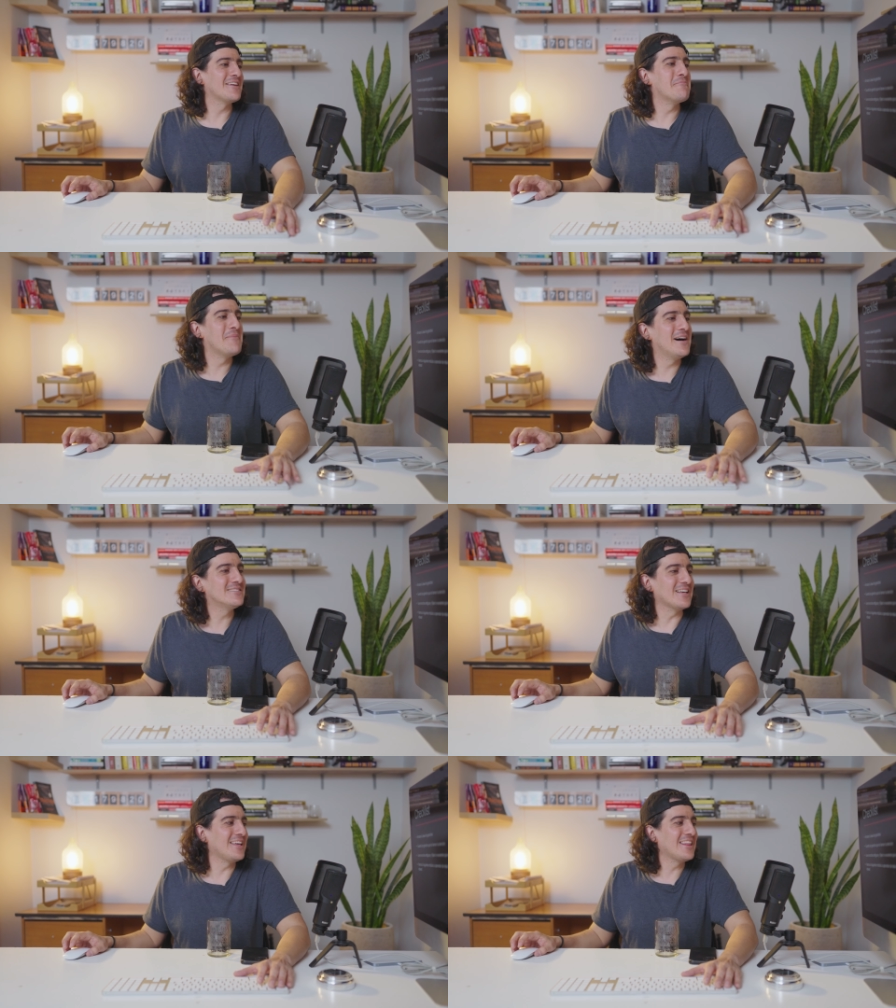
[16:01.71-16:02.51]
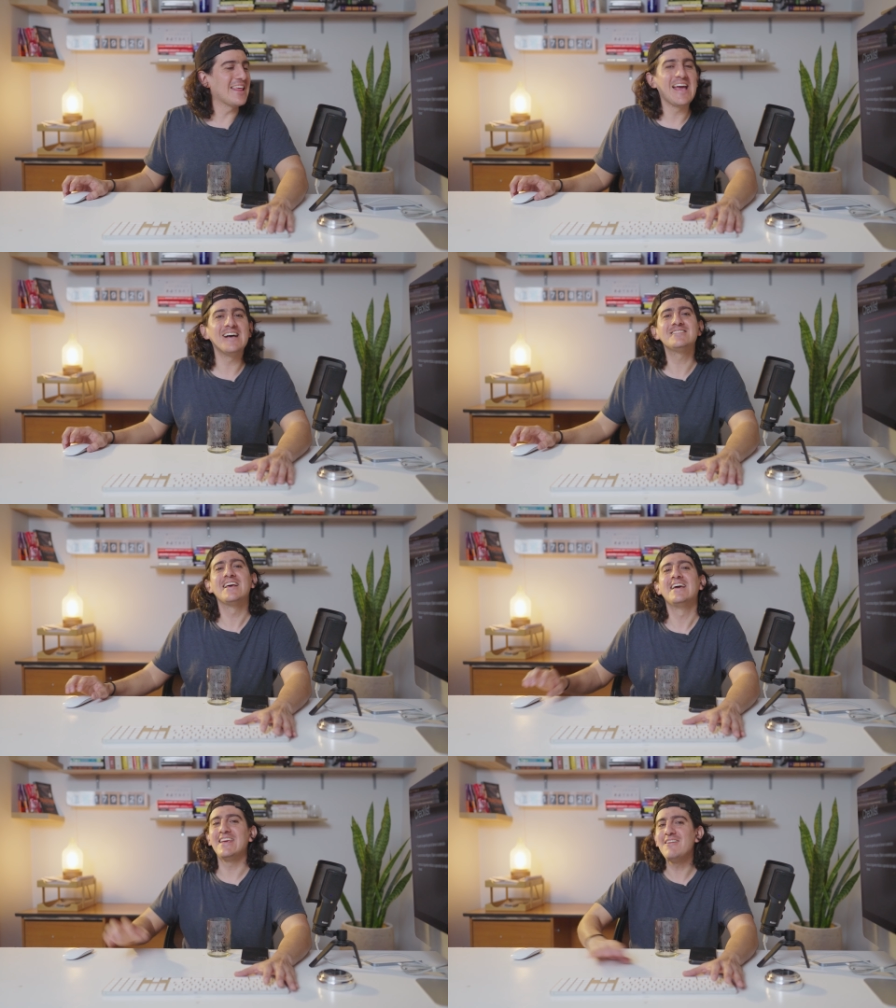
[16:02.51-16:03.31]
de más ideas
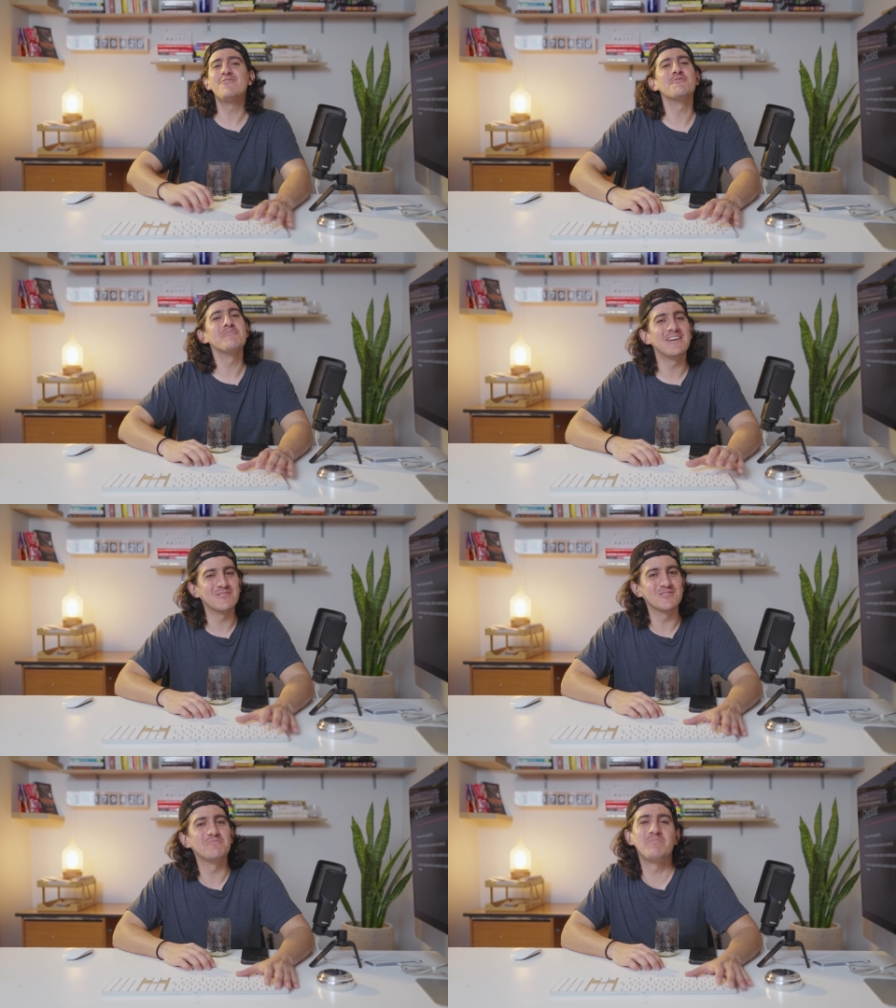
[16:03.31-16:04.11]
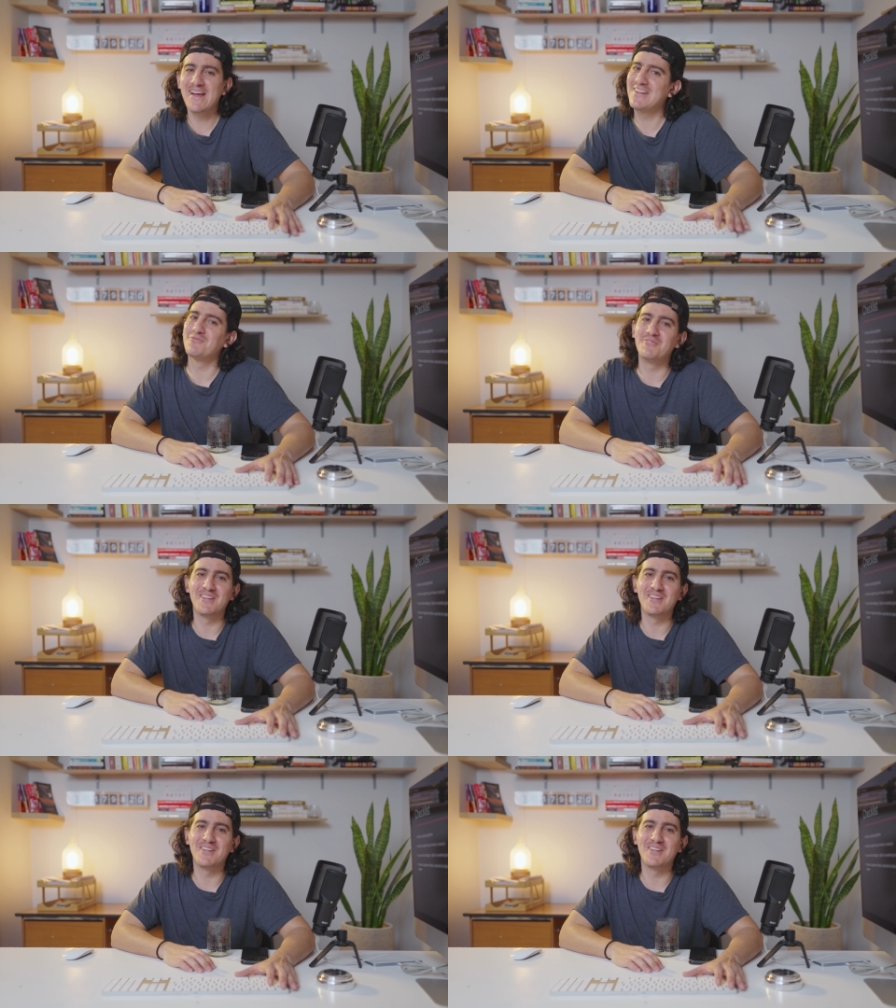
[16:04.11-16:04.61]
y formatos para tus